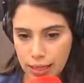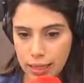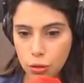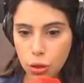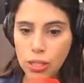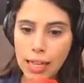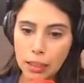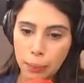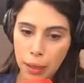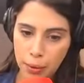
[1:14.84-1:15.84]
e
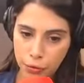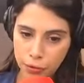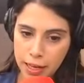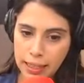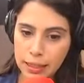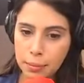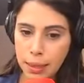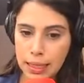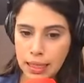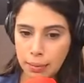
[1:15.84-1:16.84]
sancionada pela prefeita,
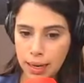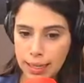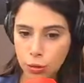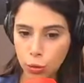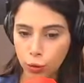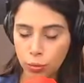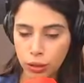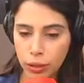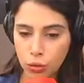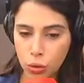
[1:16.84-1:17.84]
também estabelece o um novo
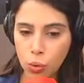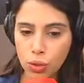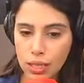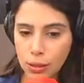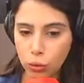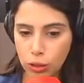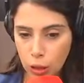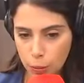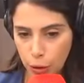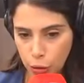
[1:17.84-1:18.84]
modelo de concessão do
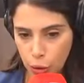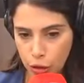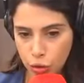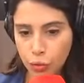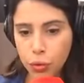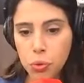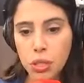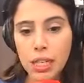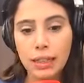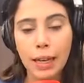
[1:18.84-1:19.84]
transporte coletivo e os
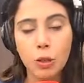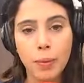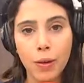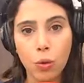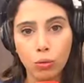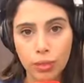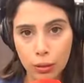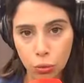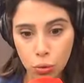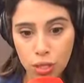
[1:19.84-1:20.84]
critérios para o
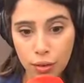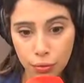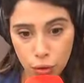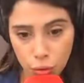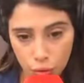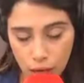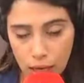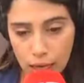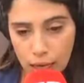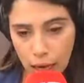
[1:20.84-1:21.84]
contrato do serviço.
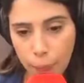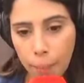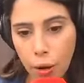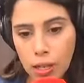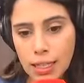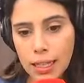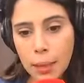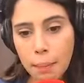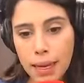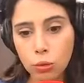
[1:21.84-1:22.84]
A proposta
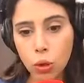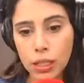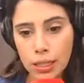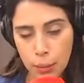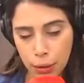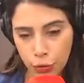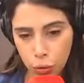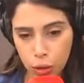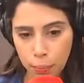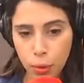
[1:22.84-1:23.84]
também autoriza a
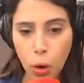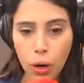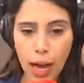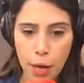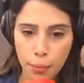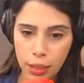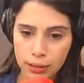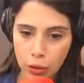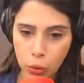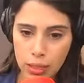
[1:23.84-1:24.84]
Prefeitura a prorrogar por
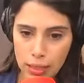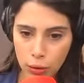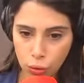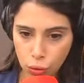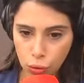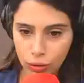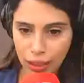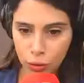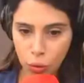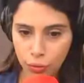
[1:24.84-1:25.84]
até dois anos o
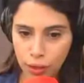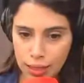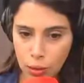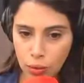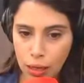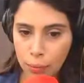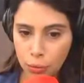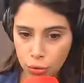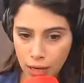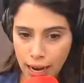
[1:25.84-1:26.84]
contrato com a Aviação
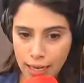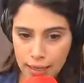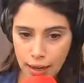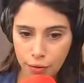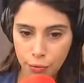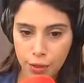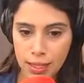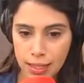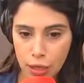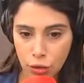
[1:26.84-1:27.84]
Campos Gerais, a
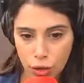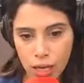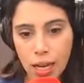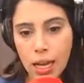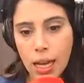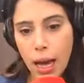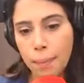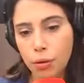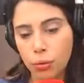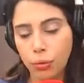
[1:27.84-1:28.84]
VCG,
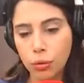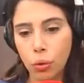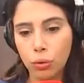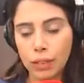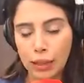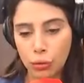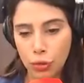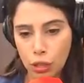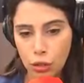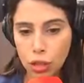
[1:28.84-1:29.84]
após o fim do contrato
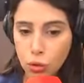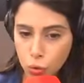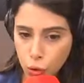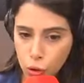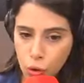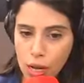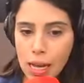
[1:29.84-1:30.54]
vigente em junho,